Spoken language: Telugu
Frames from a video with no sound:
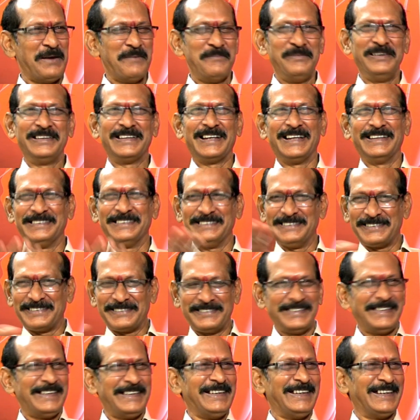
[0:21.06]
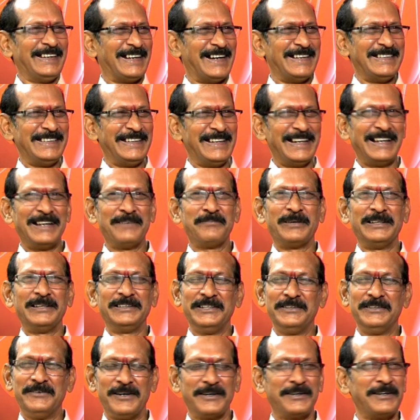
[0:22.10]
మీరందరూ ఇలా చేయాలి
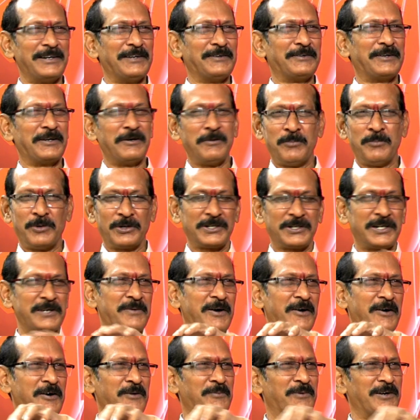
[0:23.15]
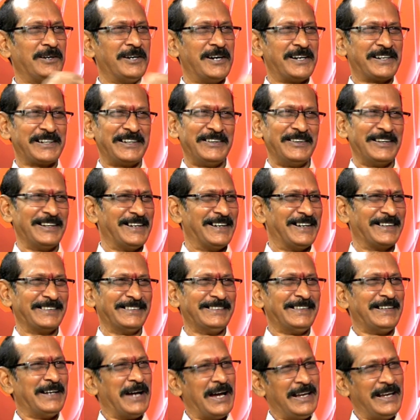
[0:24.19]
ప్రతి ఒక్కరు కూడా బొట్టడు మామిడి పళ్ళట్టు రావాలి నాకు